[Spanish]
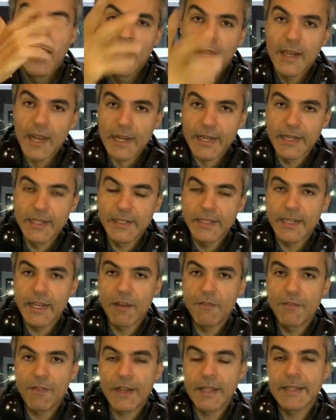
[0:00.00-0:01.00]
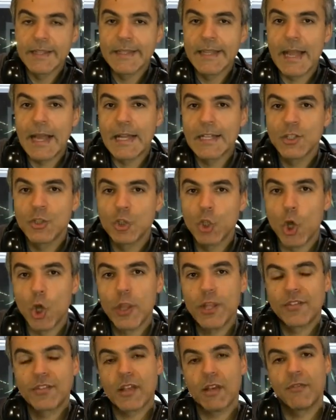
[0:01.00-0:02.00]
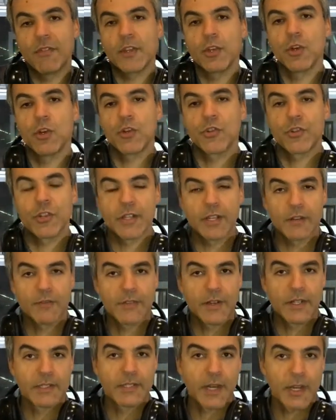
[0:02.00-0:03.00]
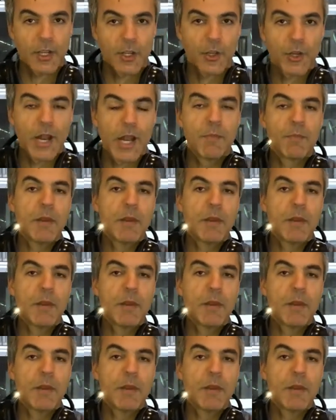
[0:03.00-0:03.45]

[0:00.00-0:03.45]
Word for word: La Argentina enfrenta dos desafíos en el frente regional.